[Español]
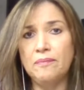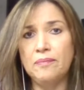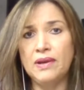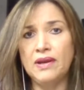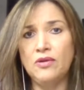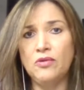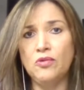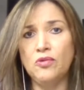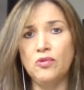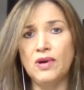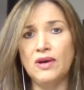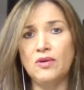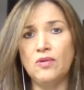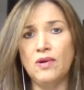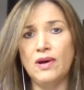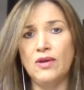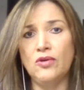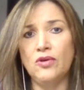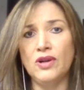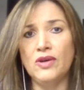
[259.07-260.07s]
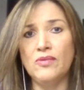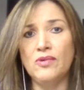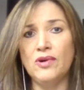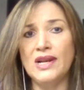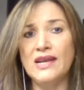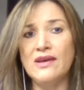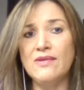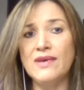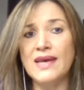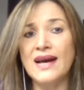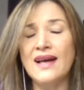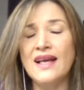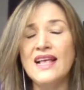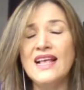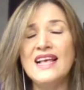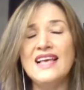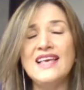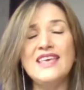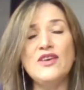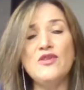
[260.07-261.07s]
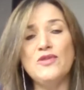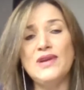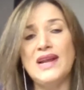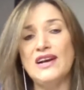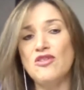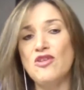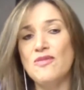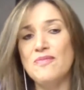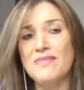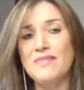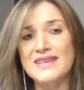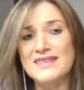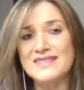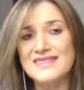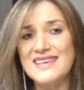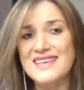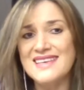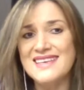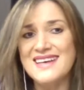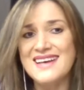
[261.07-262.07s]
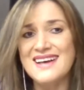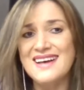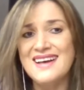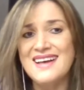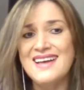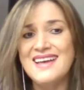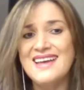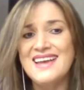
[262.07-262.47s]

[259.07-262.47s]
Perú, Ecuador y Bolivia, y una convencida,